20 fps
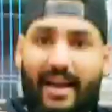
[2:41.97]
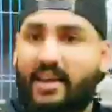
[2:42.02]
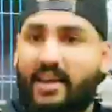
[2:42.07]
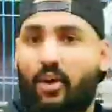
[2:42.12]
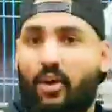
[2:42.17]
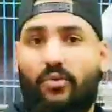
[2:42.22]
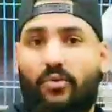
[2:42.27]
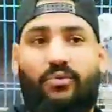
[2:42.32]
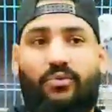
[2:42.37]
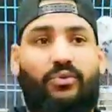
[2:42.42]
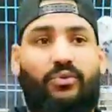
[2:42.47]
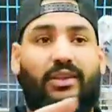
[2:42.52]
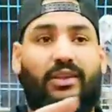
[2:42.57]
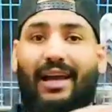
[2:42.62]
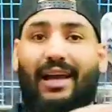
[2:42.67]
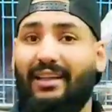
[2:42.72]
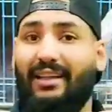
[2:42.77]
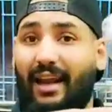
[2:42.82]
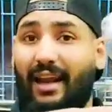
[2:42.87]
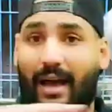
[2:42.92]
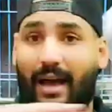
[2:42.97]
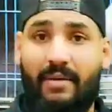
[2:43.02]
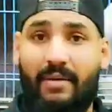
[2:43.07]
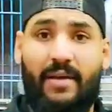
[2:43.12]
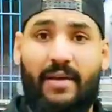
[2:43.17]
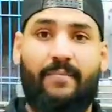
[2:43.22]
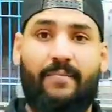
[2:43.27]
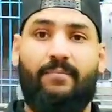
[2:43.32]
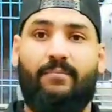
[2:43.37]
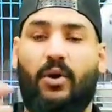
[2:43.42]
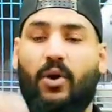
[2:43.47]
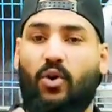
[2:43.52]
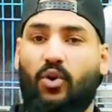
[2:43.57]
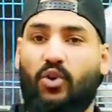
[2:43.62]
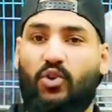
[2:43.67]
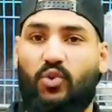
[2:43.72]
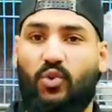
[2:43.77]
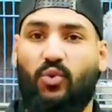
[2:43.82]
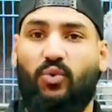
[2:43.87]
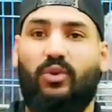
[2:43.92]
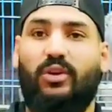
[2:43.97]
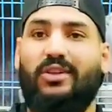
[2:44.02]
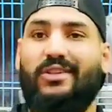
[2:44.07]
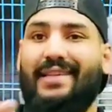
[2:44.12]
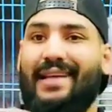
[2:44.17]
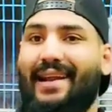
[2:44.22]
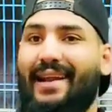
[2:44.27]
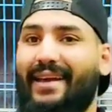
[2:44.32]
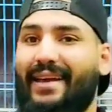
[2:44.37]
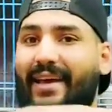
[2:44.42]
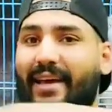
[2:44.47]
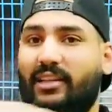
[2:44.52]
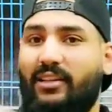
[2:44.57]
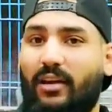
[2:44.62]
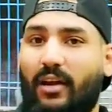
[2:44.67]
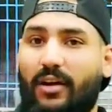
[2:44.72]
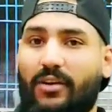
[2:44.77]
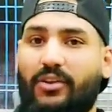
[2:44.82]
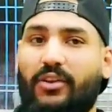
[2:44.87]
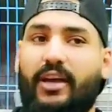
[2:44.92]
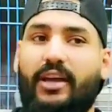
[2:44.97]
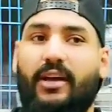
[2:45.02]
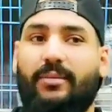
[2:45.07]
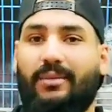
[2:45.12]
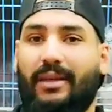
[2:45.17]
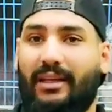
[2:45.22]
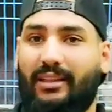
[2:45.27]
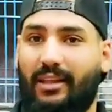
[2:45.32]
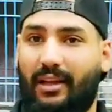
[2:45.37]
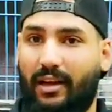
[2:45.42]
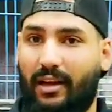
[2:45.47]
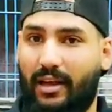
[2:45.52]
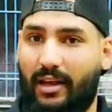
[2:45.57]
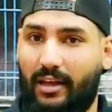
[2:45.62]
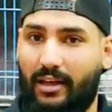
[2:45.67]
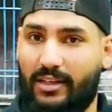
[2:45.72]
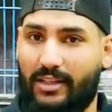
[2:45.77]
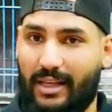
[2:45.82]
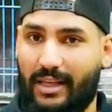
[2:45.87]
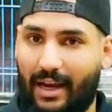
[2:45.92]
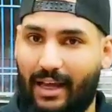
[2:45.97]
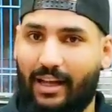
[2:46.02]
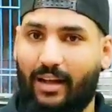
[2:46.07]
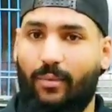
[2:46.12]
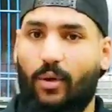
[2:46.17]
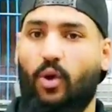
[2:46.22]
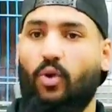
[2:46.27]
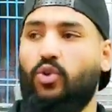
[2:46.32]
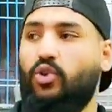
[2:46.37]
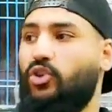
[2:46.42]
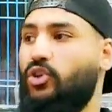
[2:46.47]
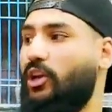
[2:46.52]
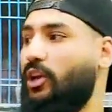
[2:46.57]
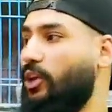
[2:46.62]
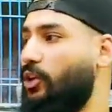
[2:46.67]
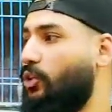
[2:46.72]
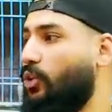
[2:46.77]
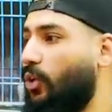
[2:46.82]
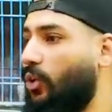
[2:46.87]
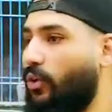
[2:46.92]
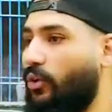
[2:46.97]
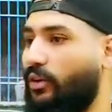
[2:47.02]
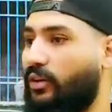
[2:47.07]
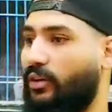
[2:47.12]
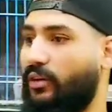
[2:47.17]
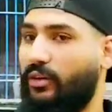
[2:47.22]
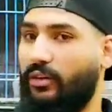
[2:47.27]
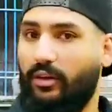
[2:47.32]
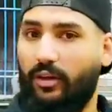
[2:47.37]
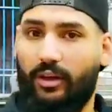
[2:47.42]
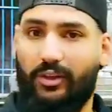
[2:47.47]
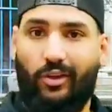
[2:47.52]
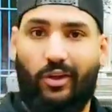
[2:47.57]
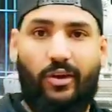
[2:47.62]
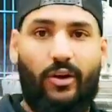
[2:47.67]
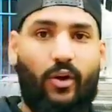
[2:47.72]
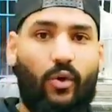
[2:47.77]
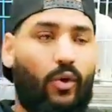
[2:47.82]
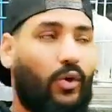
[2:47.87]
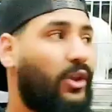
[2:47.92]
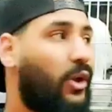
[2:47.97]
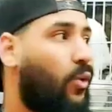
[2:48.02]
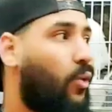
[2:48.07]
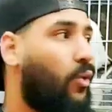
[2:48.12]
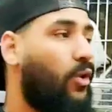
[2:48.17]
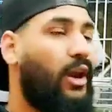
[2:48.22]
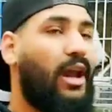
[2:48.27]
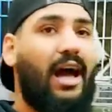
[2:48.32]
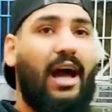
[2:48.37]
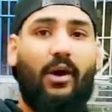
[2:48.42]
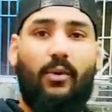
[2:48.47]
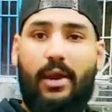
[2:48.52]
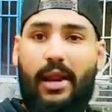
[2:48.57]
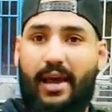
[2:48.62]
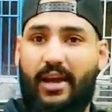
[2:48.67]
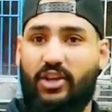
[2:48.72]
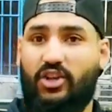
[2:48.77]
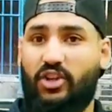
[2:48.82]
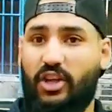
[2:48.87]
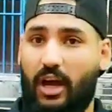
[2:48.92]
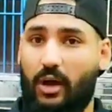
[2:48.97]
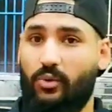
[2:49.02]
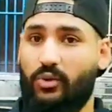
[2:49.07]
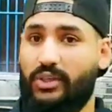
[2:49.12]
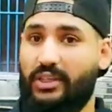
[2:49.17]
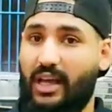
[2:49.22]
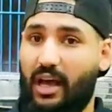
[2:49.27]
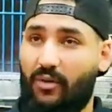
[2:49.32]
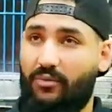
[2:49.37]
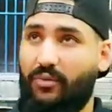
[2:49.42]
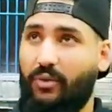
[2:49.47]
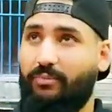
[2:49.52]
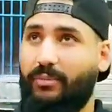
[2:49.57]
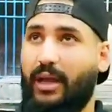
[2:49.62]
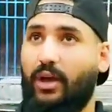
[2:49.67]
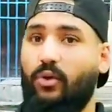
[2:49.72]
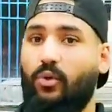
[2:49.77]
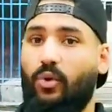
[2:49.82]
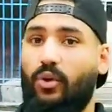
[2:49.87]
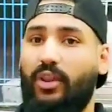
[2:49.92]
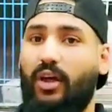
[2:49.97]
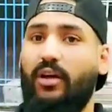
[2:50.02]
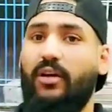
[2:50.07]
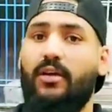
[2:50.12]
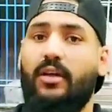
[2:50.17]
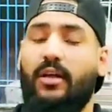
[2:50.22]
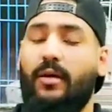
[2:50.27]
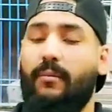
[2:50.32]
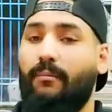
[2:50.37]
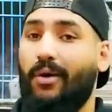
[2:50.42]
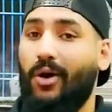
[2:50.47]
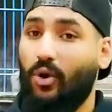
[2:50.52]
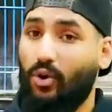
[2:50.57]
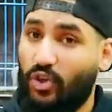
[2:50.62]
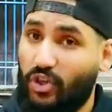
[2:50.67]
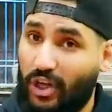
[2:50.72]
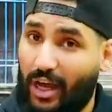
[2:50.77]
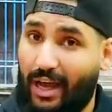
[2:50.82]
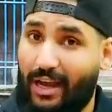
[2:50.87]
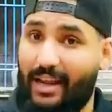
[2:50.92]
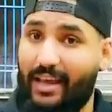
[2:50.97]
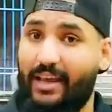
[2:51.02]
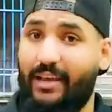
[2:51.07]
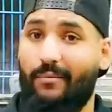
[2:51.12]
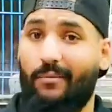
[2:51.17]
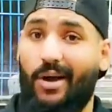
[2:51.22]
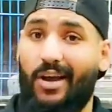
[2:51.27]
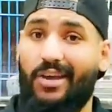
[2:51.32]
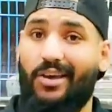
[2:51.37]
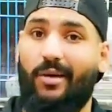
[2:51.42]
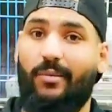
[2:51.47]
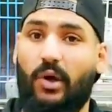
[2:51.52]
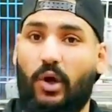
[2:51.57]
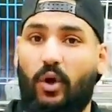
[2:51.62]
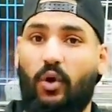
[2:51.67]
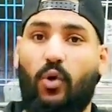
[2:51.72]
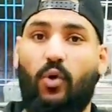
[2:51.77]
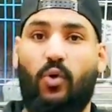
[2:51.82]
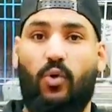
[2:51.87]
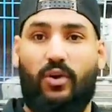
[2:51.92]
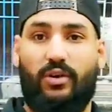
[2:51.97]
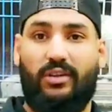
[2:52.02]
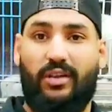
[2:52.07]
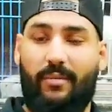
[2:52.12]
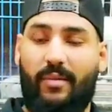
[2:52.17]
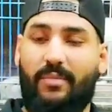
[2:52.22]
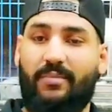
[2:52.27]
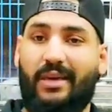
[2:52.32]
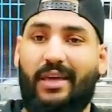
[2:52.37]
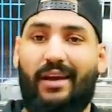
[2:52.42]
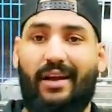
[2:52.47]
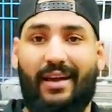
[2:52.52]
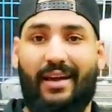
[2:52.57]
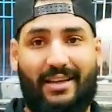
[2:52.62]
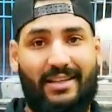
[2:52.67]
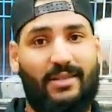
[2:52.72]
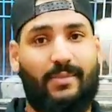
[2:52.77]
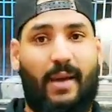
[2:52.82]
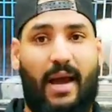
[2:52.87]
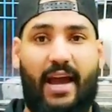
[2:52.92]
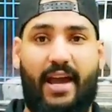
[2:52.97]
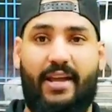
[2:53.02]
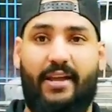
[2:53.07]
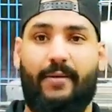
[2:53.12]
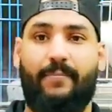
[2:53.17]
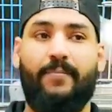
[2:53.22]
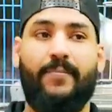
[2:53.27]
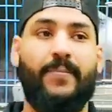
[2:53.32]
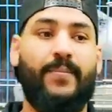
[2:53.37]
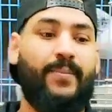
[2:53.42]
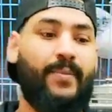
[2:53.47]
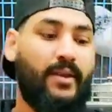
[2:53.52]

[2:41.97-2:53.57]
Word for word: اي رف تحت الحمام برشه السلاكات الارضيه بتاعت السلاكه برش الحيطان حيطان الاوضه كلها او العش او السقف بتاع الاوضه برش عليه ميه بكلور تمام كده ركز معايا